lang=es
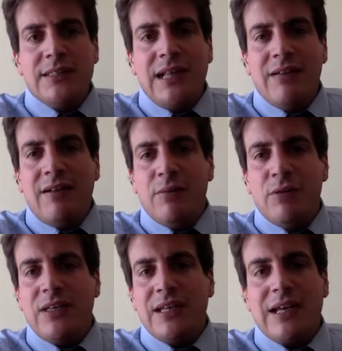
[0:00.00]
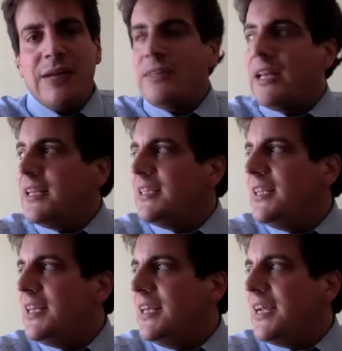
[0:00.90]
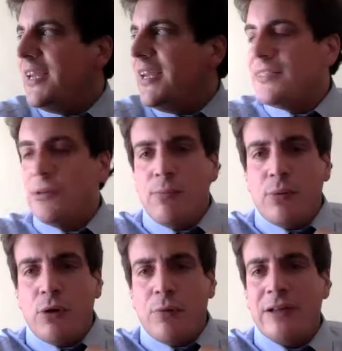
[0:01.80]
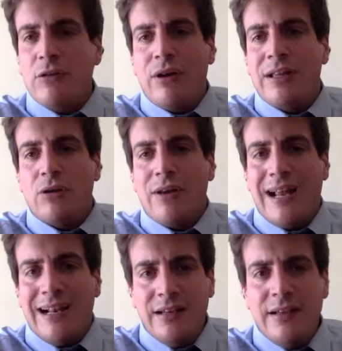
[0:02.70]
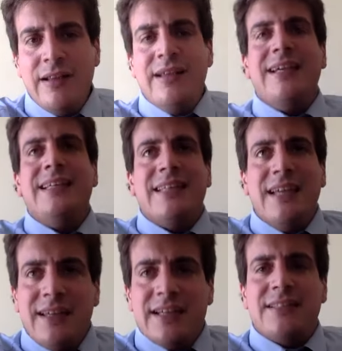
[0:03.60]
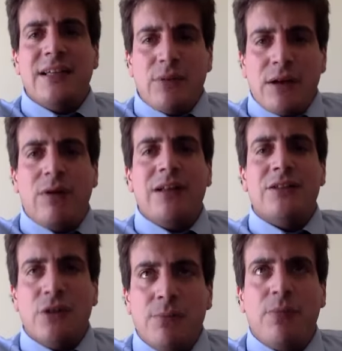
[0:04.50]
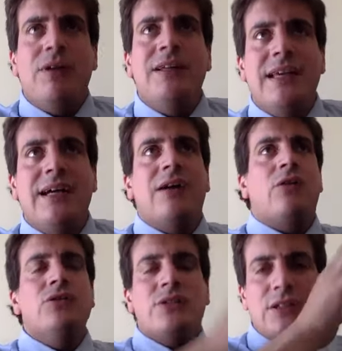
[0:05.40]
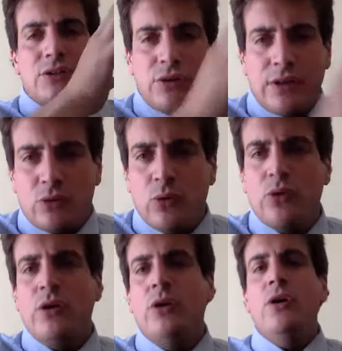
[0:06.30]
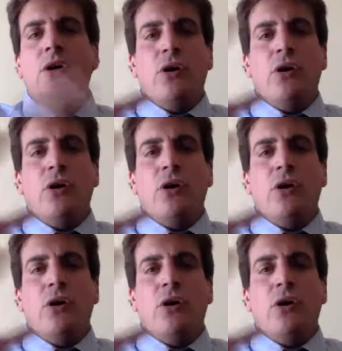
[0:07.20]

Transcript: Chile Vamos tiene que captar que tiene que dejar de ser un puro pacto electoral y tiene que ser una coalición política con centros de estudio,